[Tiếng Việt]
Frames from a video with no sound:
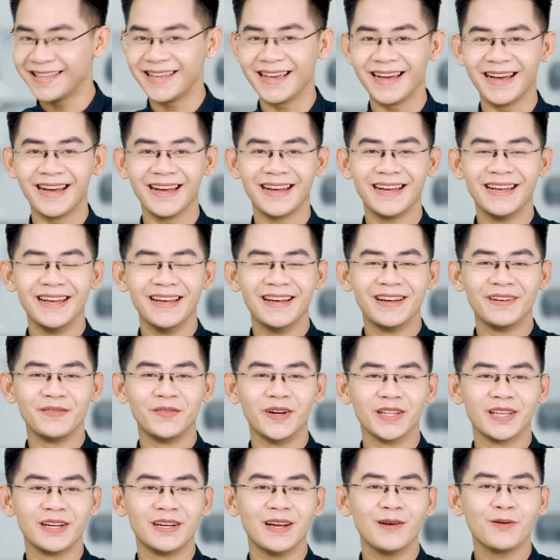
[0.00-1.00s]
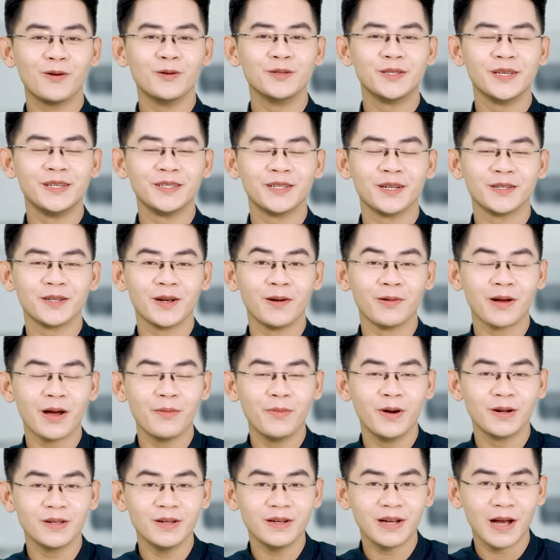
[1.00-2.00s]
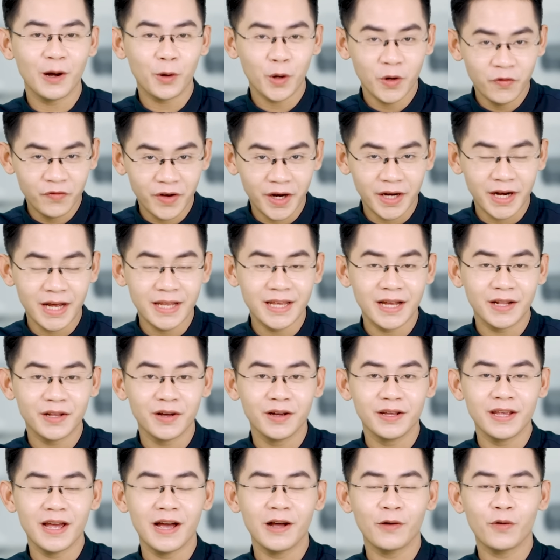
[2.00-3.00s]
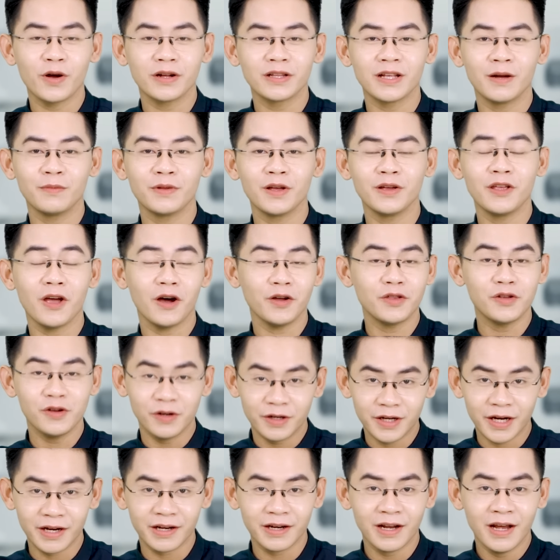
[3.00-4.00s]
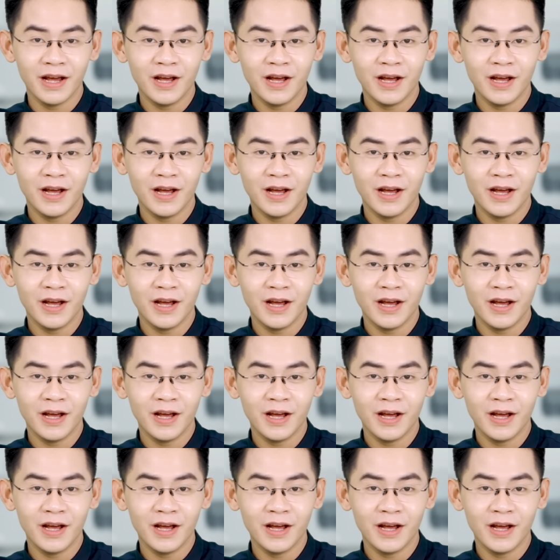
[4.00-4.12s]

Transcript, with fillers: Dạ, và Thanh Ráp cũng xin trân trọng cảm ơn tất cả quý vị đã dành thời gian quan tâm theo dõi chương trình.